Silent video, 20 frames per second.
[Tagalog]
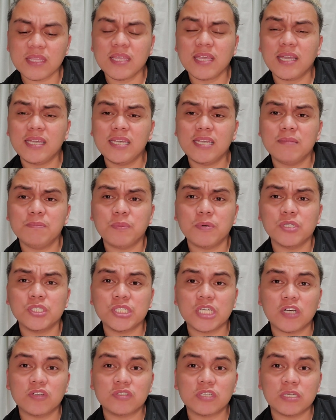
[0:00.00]
Ayan po,
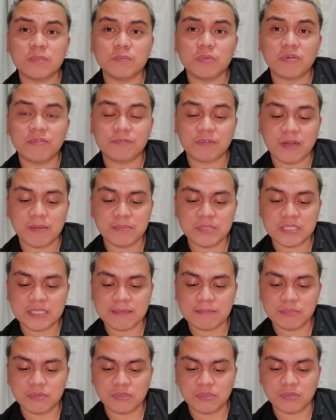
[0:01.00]
shout out po from
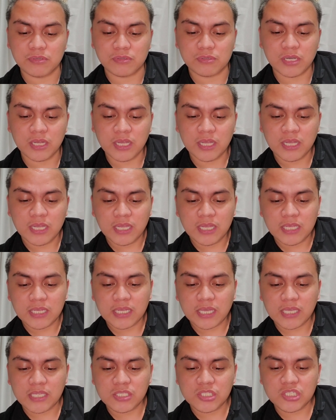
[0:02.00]
Cebu.
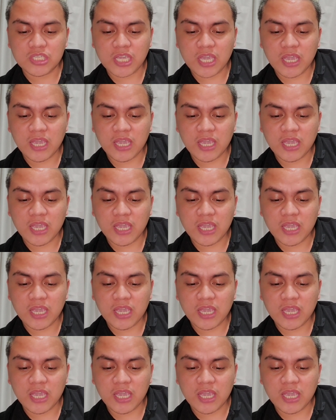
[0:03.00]
Kay J.